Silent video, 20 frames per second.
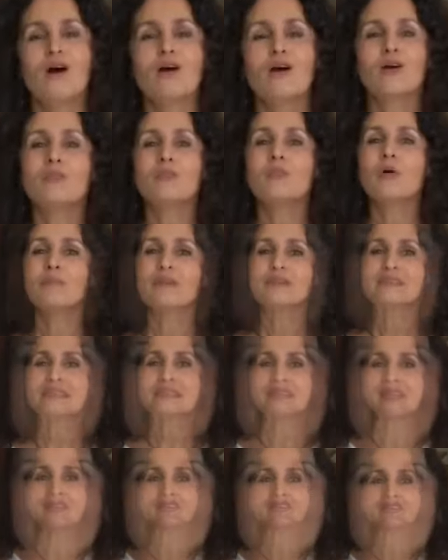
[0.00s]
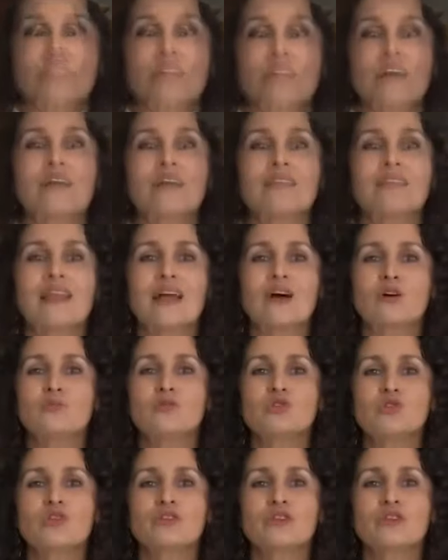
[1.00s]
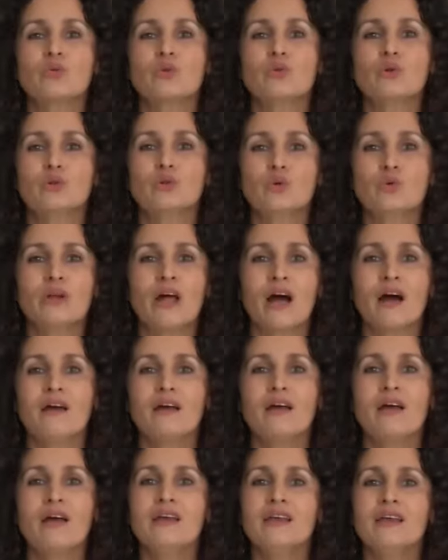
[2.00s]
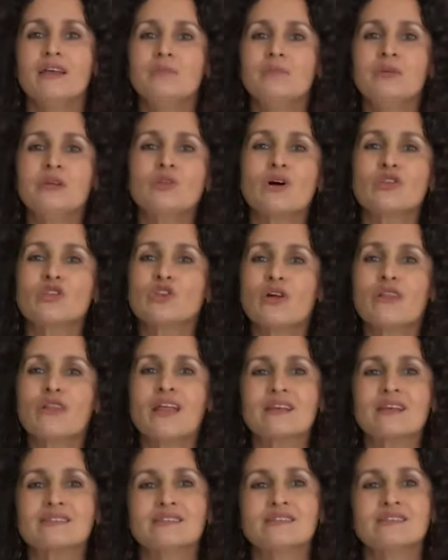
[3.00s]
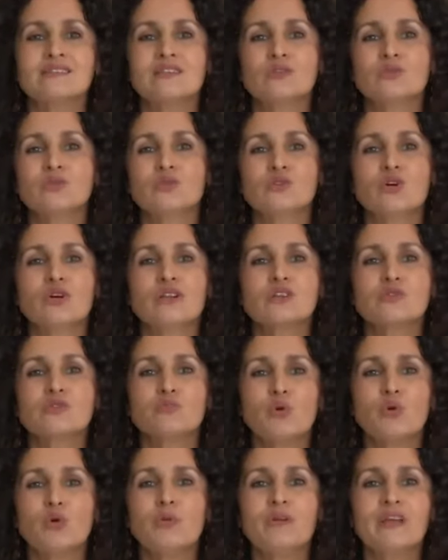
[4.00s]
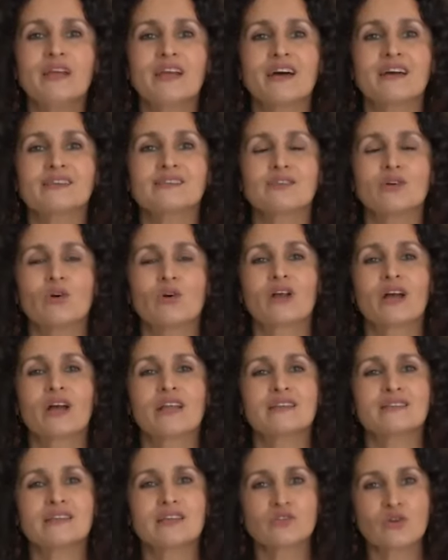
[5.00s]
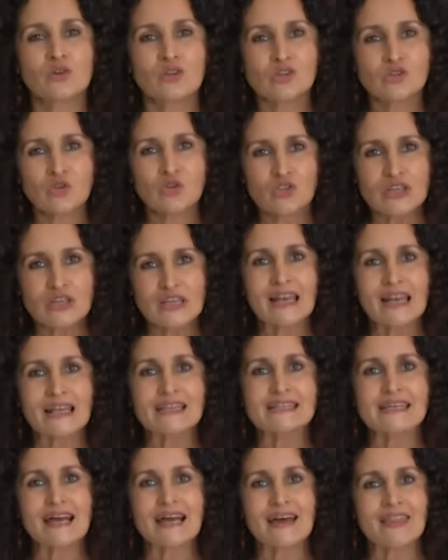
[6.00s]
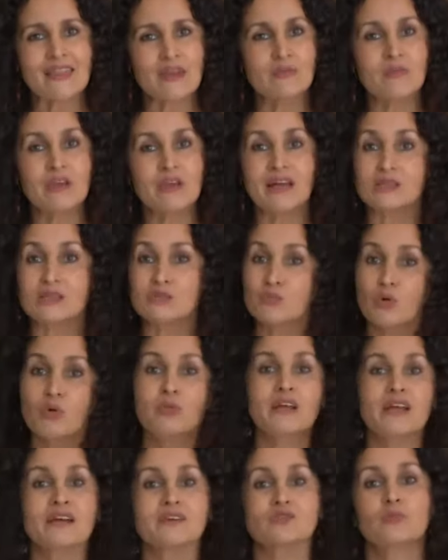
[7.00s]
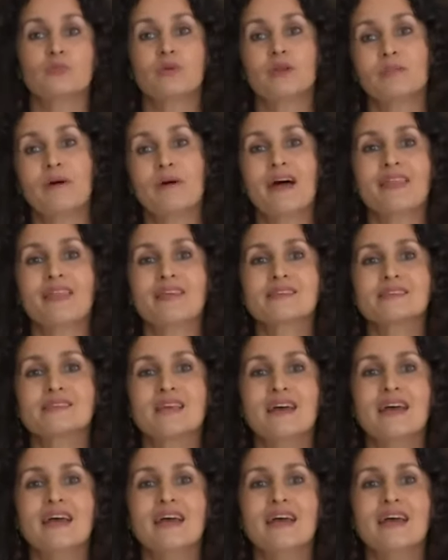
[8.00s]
Como presidenta de la Comisión de Cultura, invito a todas las instituciones públicas, organizaciones sociales y académicas públicas o privadas,